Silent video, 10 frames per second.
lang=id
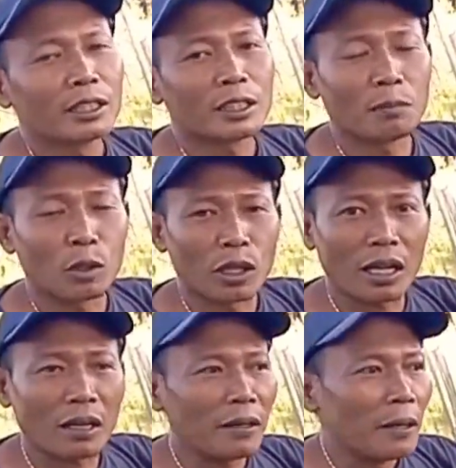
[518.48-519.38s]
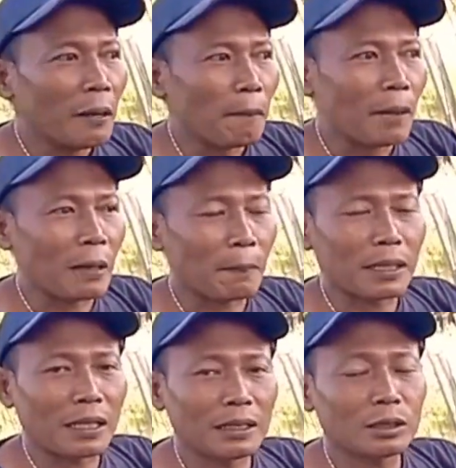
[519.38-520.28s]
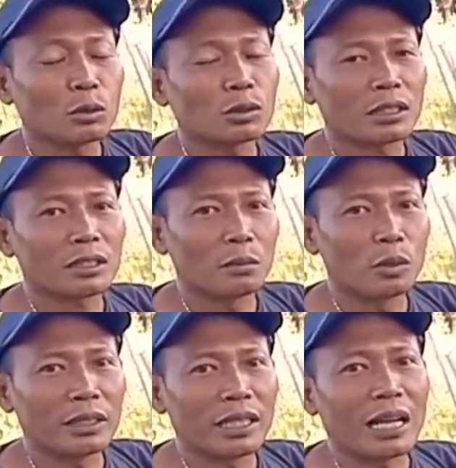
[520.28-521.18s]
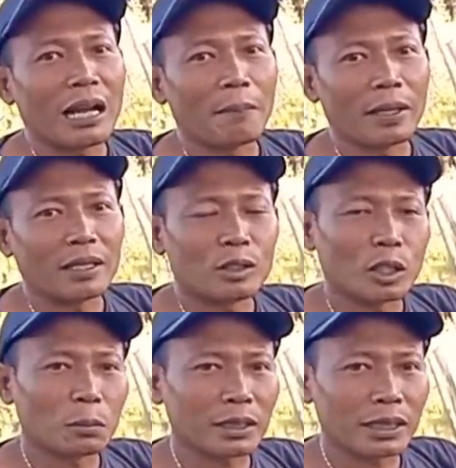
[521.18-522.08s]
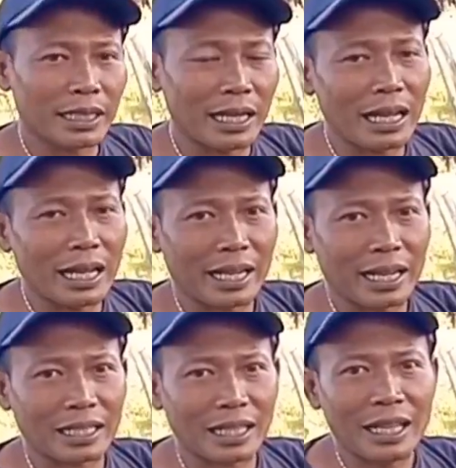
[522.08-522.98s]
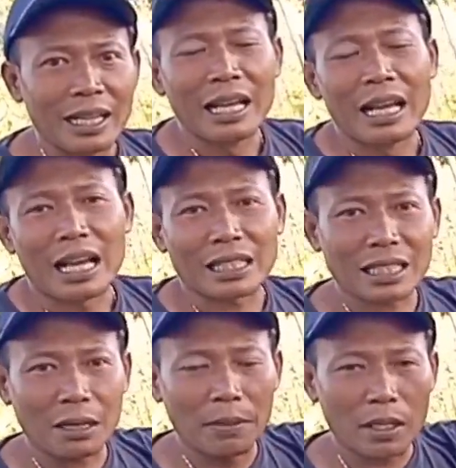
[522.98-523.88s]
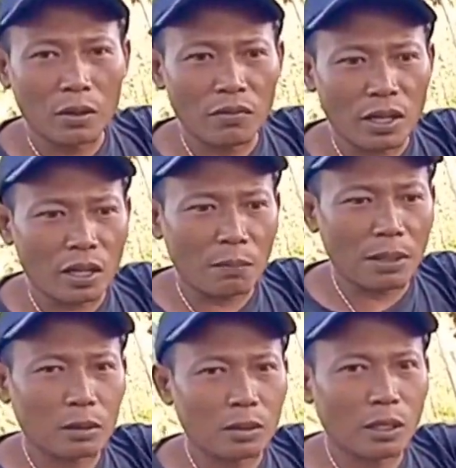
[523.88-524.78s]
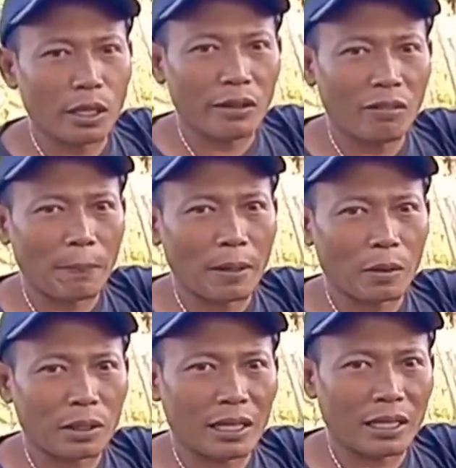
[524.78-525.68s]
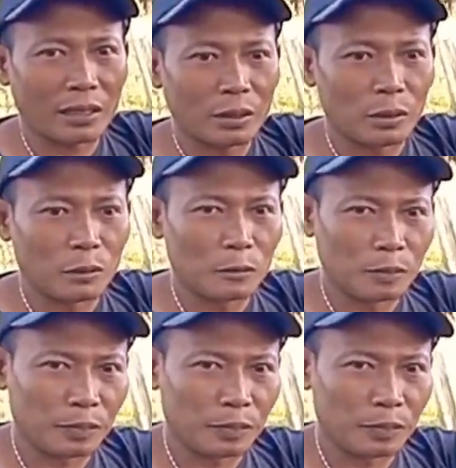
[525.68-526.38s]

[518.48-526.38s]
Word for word: semoga para petani sukses semuanya amin cukup sekian akhir kata Assalamualaikum warahmatullahi wabarakatuh